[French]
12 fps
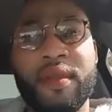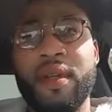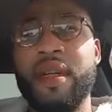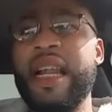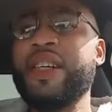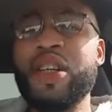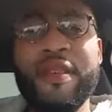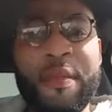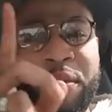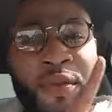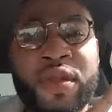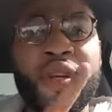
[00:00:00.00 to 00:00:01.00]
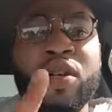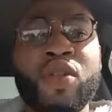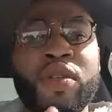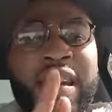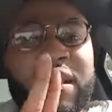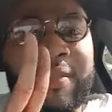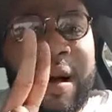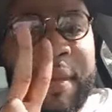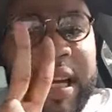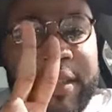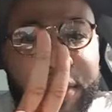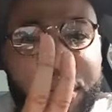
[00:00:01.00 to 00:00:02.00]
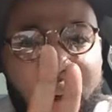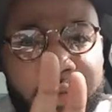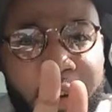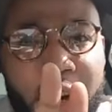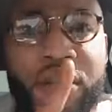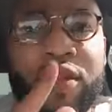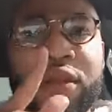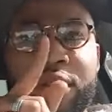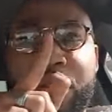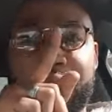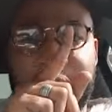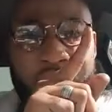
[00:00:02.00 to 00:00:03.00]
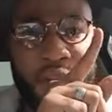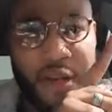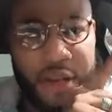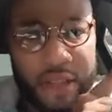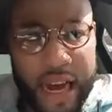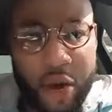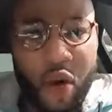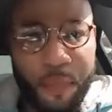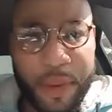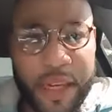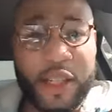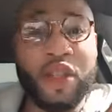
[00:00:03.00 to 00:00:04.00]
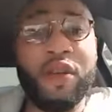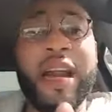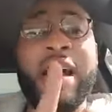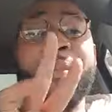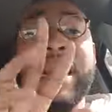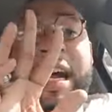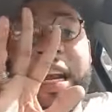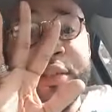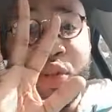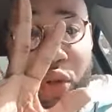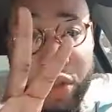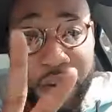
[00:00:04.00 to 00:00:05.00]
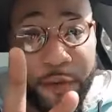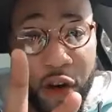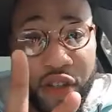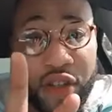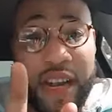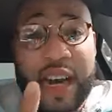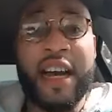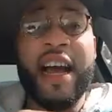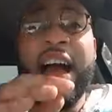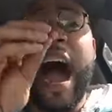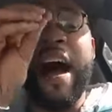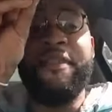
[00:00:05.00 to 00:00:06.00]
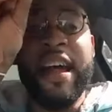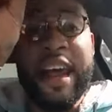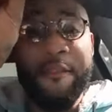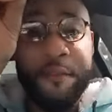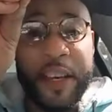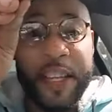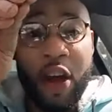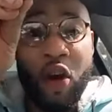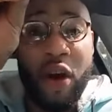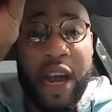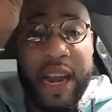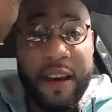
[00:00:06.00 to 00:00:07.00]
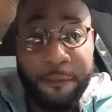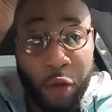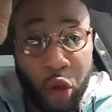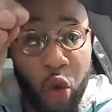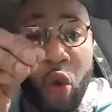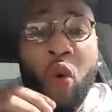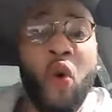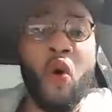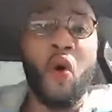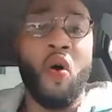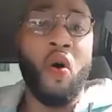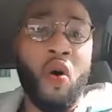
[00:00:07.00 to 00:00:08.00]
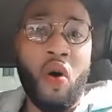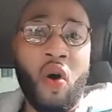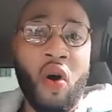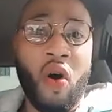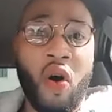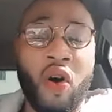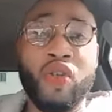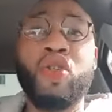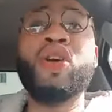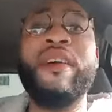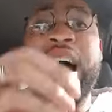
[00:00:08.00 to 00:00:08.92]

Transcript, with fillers: Là, je vais plus. Je vais seulement mettre deux voices de ta copine. Euh, maintenant, les autres voices là, avec les vidéos et les photos. Je vais